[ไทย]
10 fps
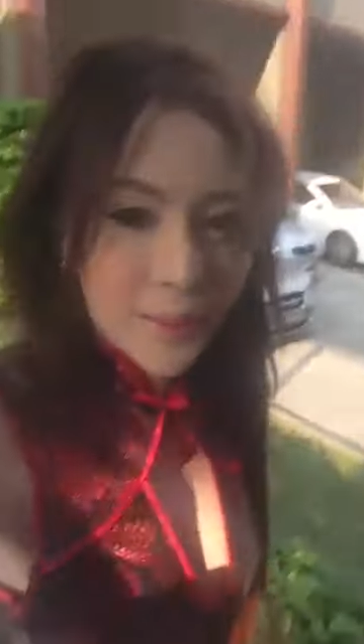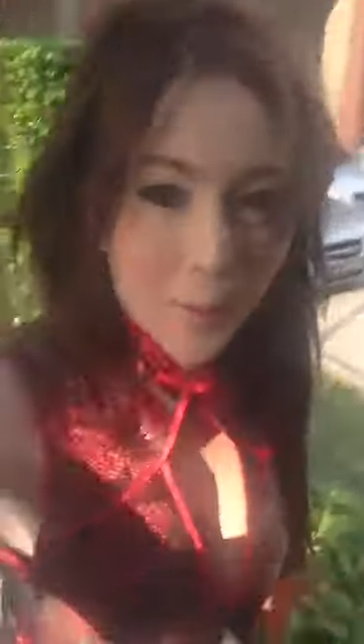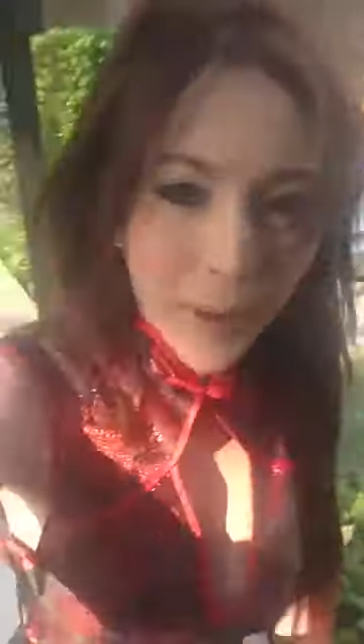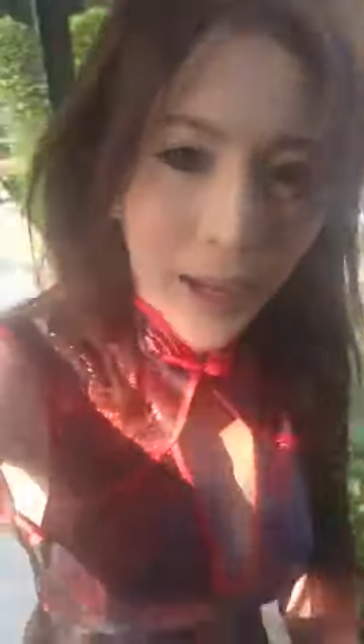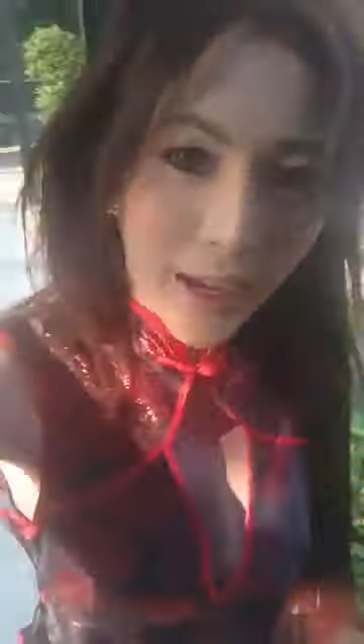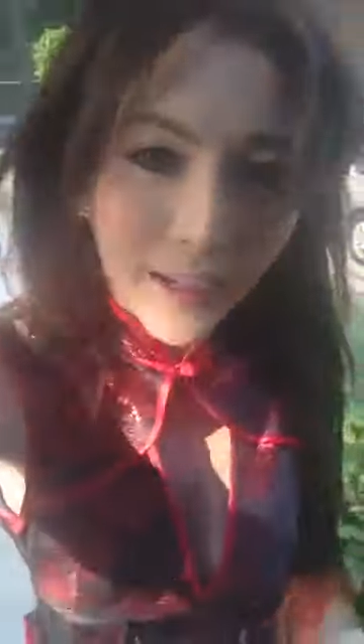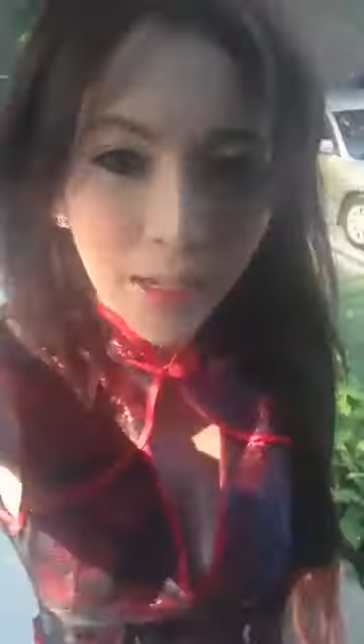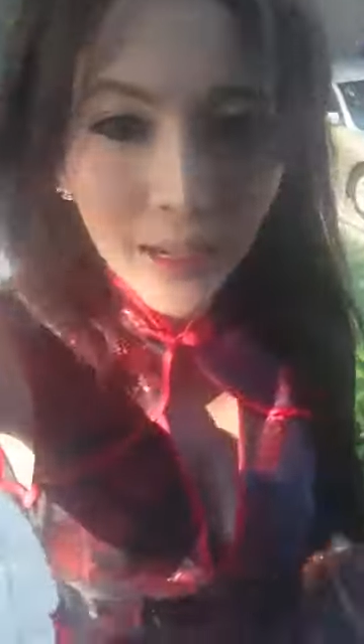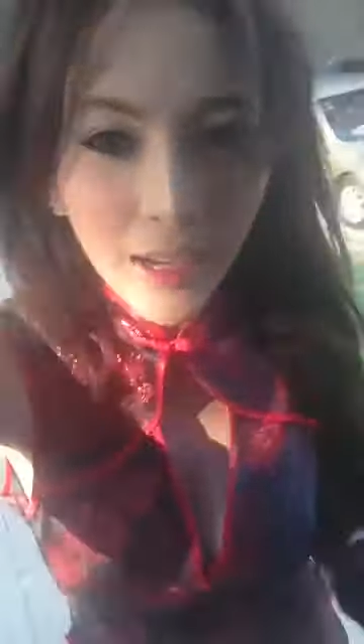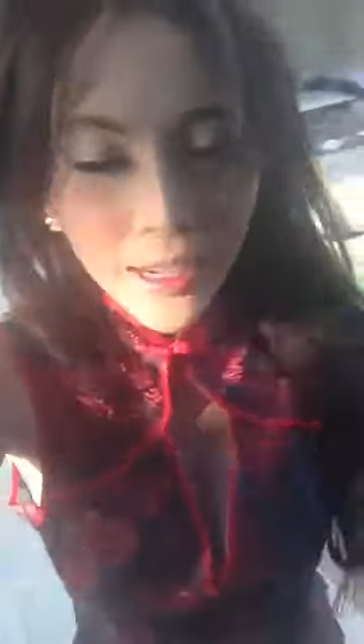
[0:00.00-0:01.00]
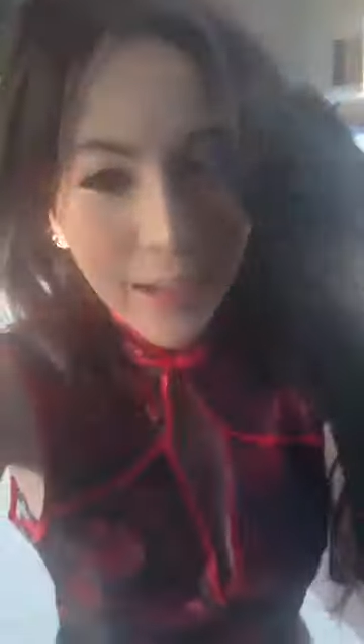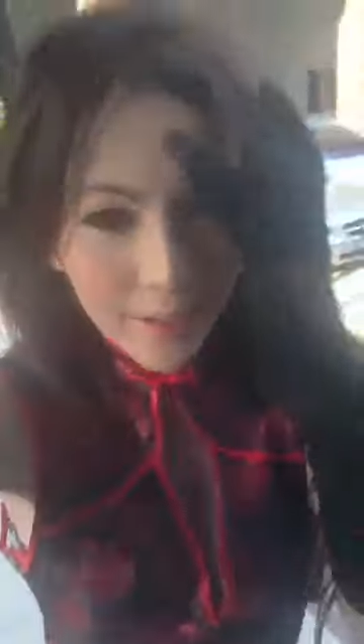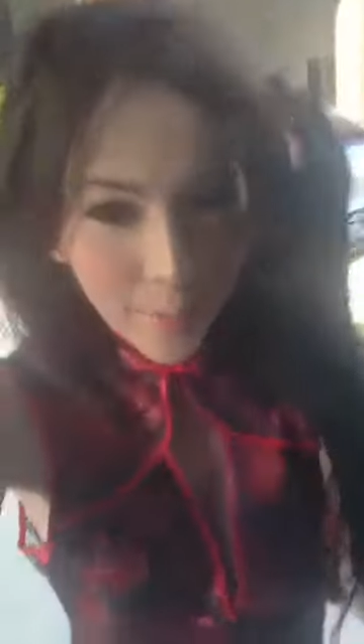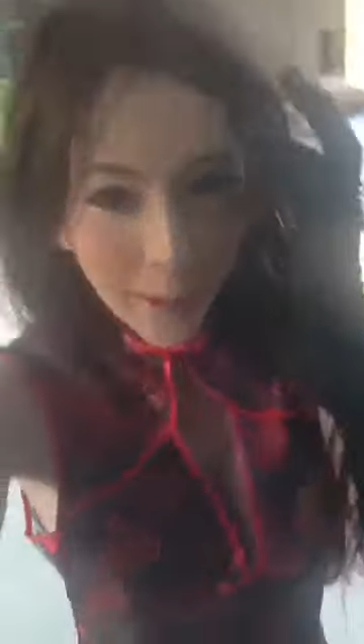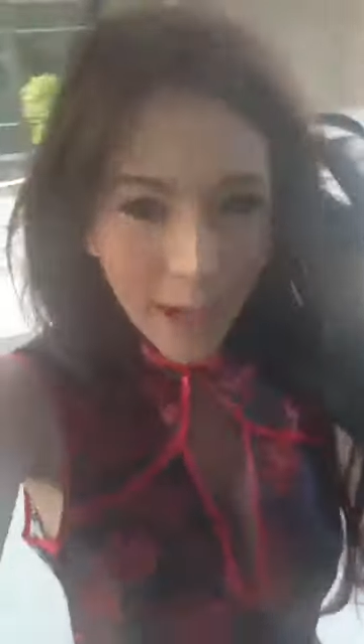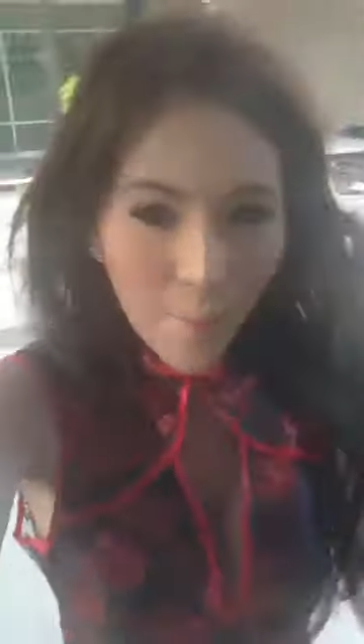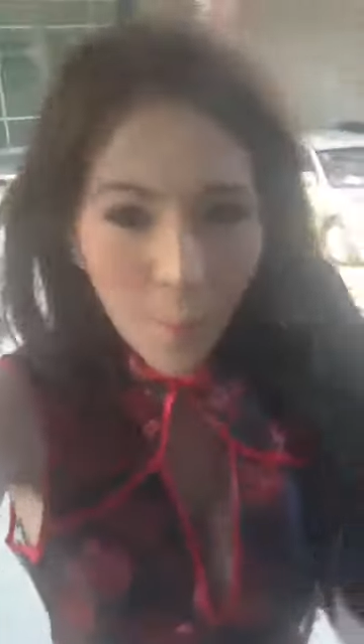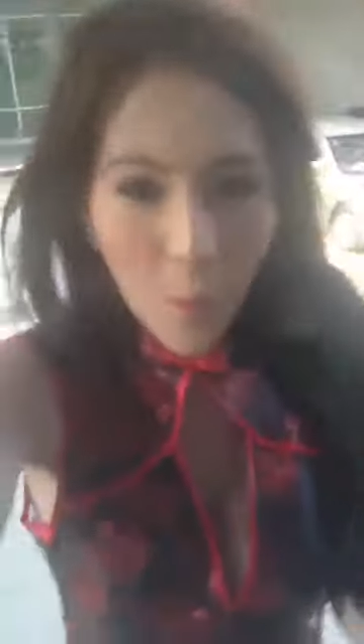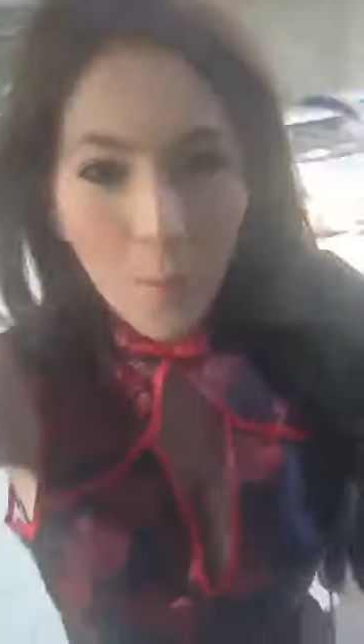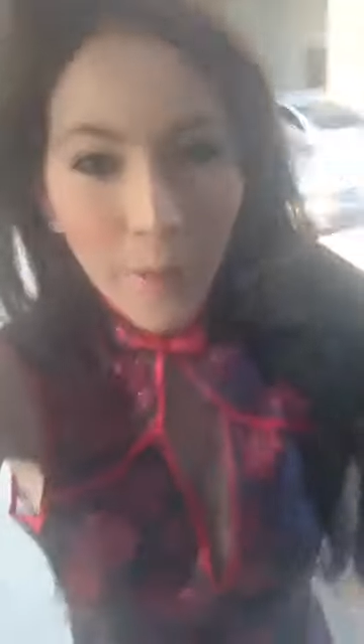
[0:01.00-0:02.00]
ยังไม่เห็น เดี๋ยวจะไป
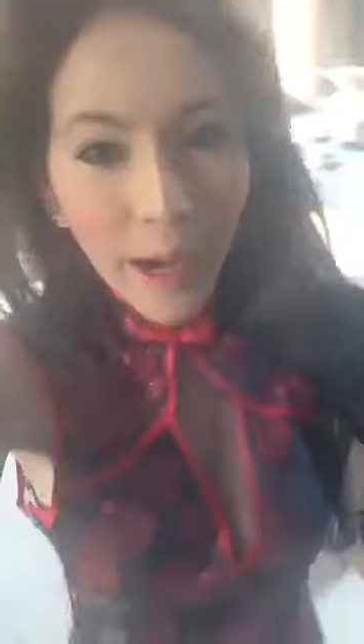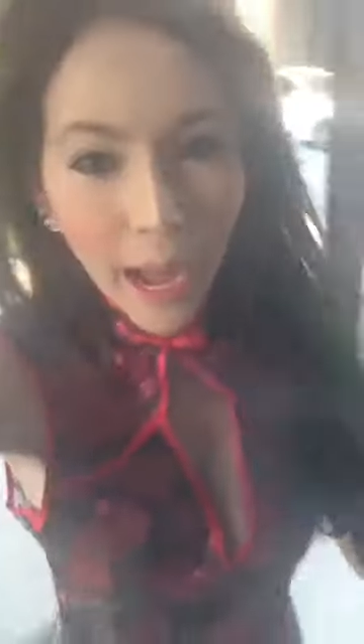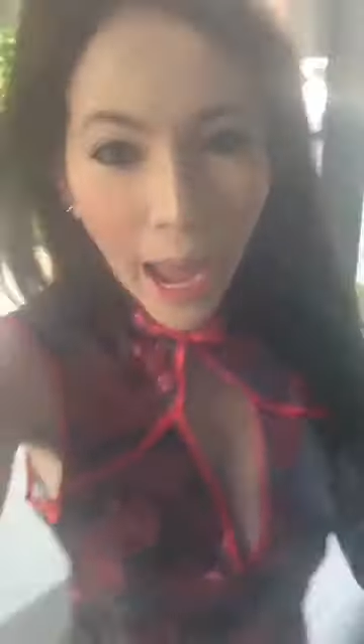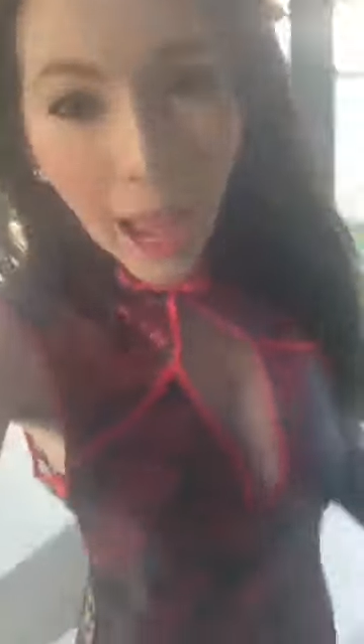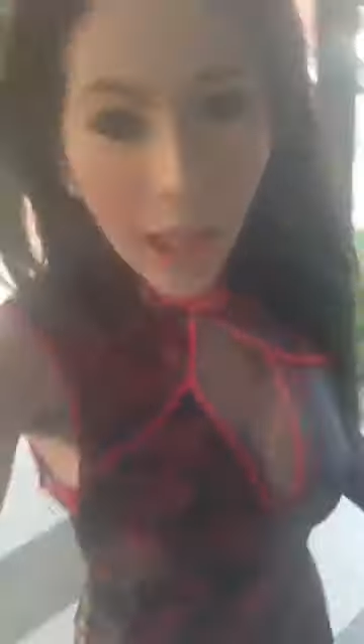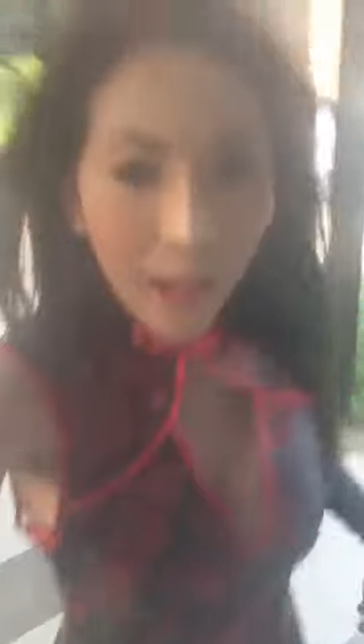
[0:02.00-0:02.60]
ทำผมนะคะ